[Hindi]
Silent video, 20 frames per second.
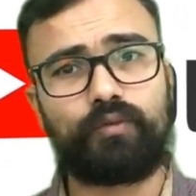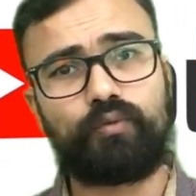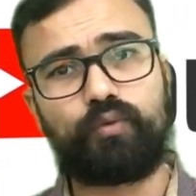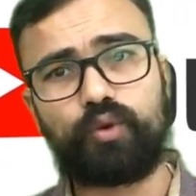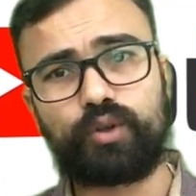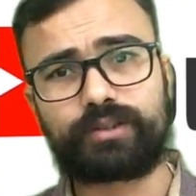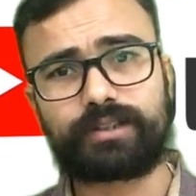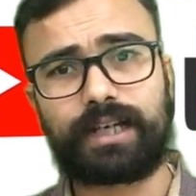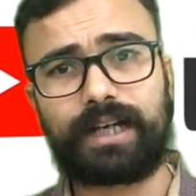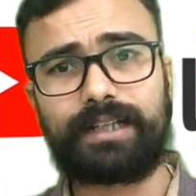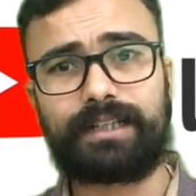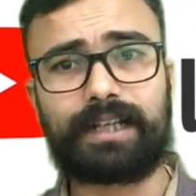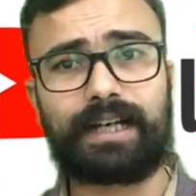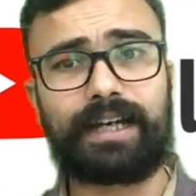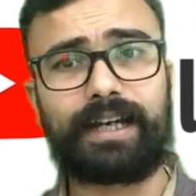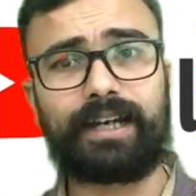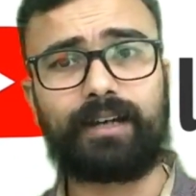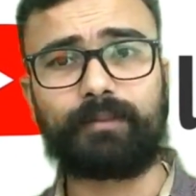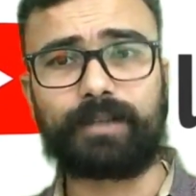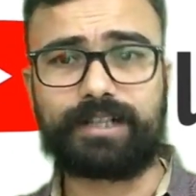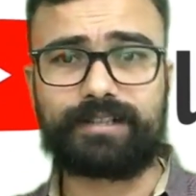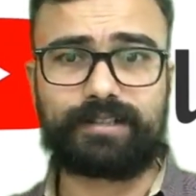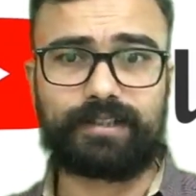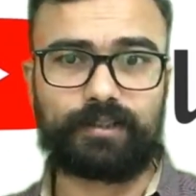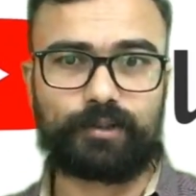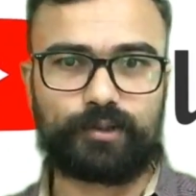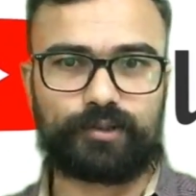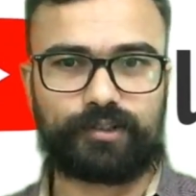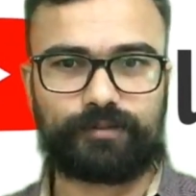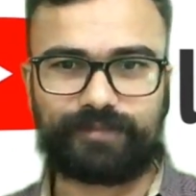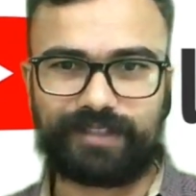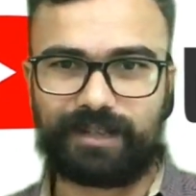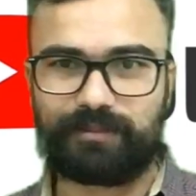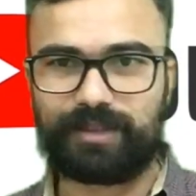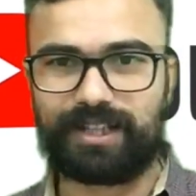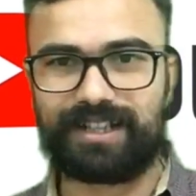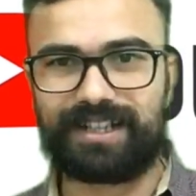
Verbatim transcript: वो सहायता है हमारे चैनल को सब्सक्राइब